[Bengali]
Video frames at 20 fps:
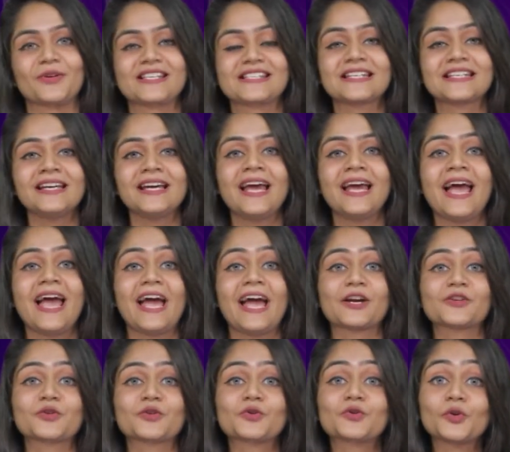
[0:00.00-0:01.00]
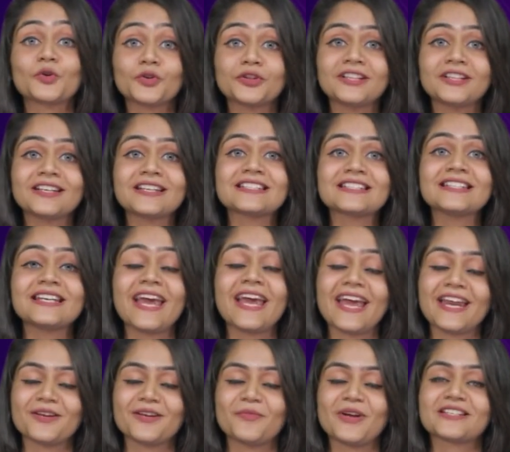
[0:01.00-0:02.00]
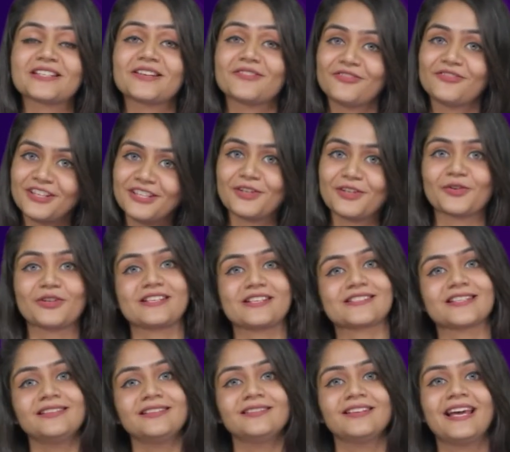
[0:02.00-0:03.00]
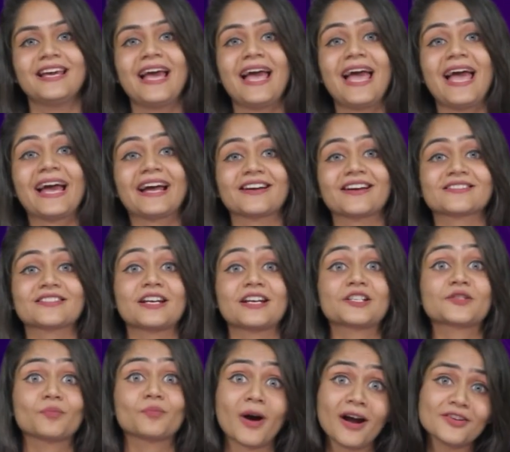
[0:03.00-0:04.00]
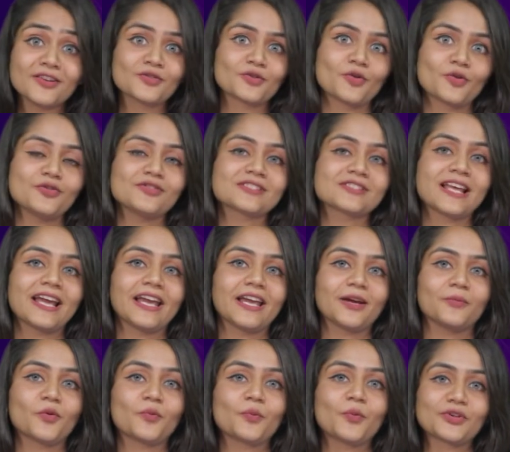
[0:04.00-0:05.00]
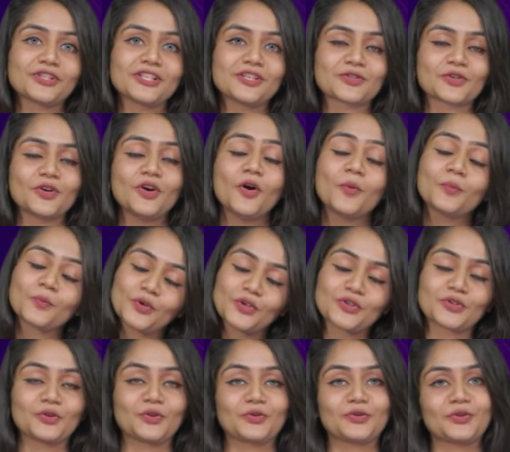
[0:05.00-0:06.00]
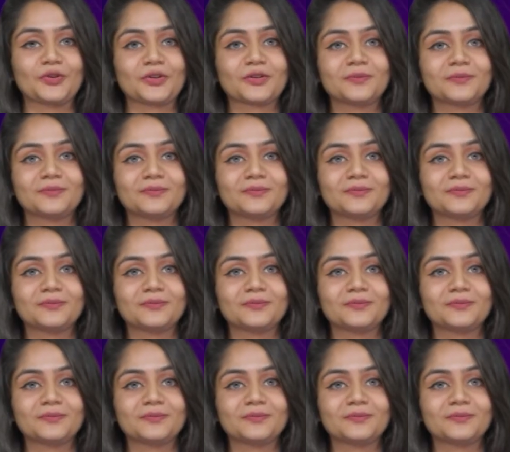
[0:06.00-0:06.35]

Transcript: রয়েছে একশো ছত্রিশটি অ্যানিমেটেড ভিডিও লেসন এক হাজার স্মার্ট নোটস এবং পঁচিশশো প্রশ্নোত্তর